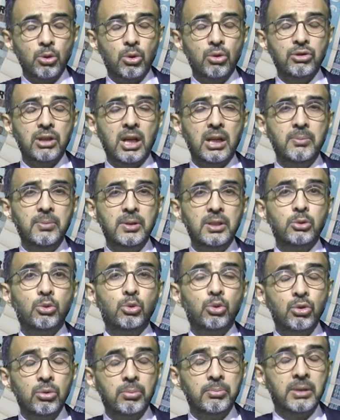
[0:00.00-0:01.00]
özel bir
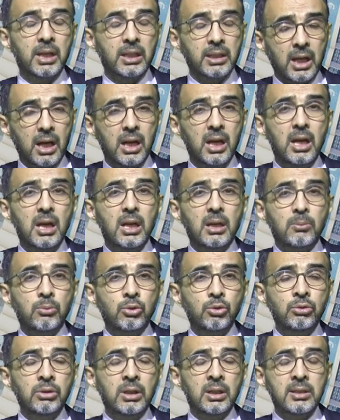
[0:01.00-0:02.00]
durum ya da
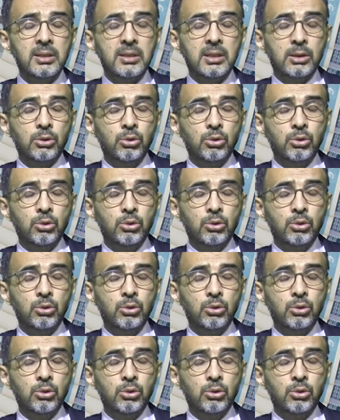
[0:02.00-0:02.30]
bunun yanı sıra